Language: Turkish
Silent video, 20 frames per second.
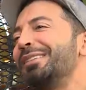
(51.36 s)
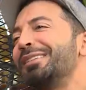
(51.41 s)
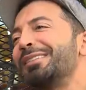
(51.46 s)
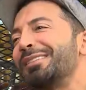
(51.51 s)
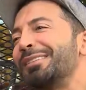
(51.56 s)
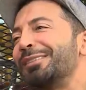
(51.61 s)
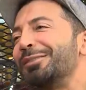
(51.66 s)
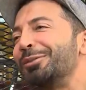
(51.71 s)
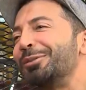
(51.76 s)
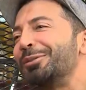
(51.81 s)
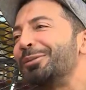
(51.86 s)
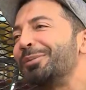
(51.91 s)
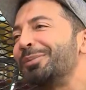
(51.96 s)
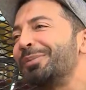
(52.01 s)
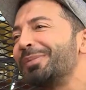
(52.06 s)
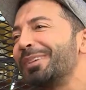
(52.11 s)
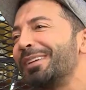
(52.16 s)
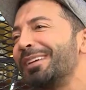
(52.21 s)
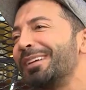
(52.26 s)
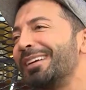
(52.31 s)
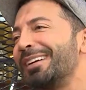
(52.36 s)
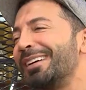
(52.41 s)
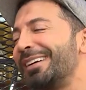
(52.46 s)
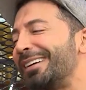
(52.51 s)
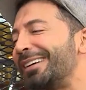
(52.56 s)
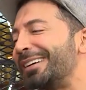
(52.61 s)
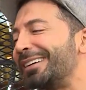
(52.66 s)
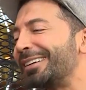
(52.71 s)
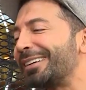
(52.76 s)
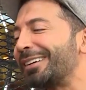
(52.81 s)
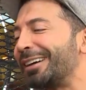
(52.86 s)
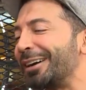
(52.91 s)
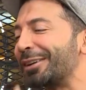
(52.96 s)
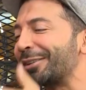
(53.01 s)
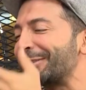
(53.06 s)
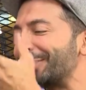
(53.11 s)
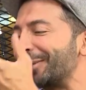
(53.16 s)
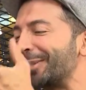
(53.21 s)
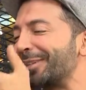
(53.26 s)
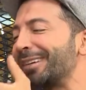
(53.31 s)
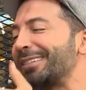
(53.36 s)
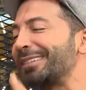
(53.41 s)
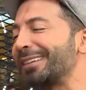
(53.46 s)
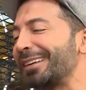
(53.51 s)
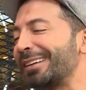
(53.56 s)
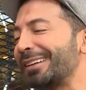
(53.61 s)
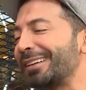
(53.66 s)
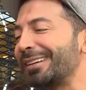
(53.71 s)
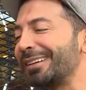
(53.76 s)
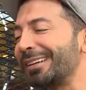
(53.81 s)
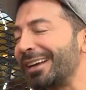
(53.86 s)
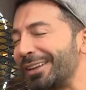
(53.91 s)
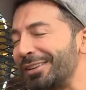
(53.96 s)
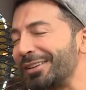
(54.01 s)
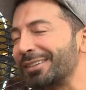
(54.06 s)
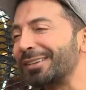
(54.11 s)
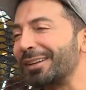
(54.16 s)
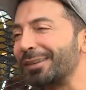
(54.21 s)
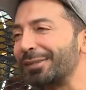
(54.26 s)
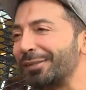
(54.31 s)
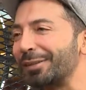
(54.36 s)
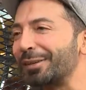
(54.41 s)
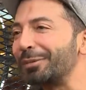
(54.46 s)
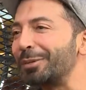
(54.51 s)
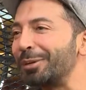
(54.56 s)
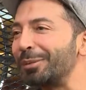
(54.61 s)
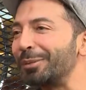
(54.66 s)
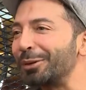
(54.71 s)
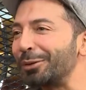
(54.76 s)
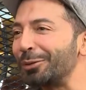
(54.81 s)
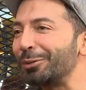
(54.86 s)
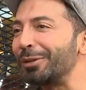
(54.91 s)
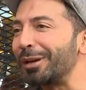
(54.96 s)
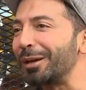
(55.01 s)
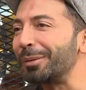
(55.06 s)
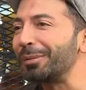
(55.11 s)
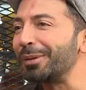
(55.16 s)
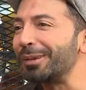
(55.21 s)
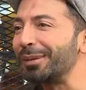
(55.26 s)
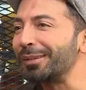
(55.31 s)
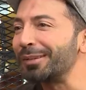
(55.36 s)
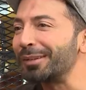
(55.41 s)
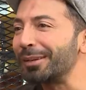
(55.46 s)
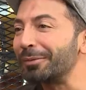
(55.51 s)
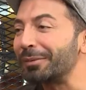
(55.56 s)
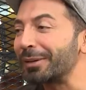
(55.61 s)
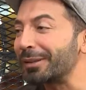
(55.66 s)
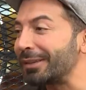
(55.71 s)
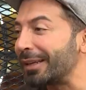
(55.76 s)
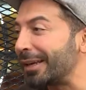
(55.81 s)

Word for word: iyi hissediyorum. E, karşımda zaten gerçekten samimi, gülen bir insan var.